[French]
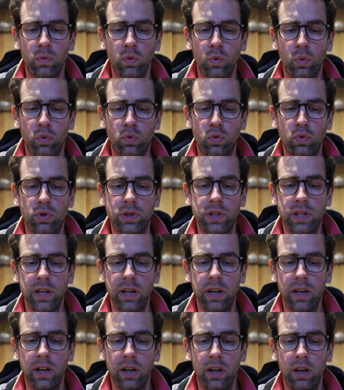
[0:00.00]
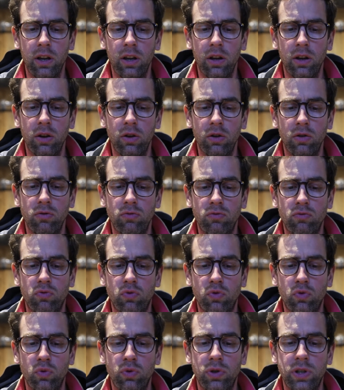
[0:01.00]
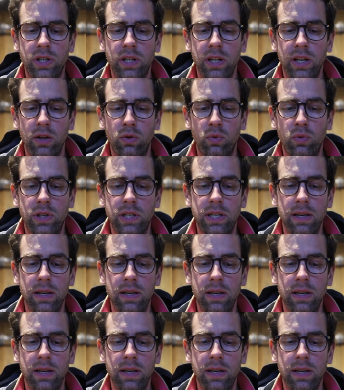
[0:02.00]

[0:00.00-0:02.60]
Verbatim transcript: donc toutes ces, toutes, ces, toutes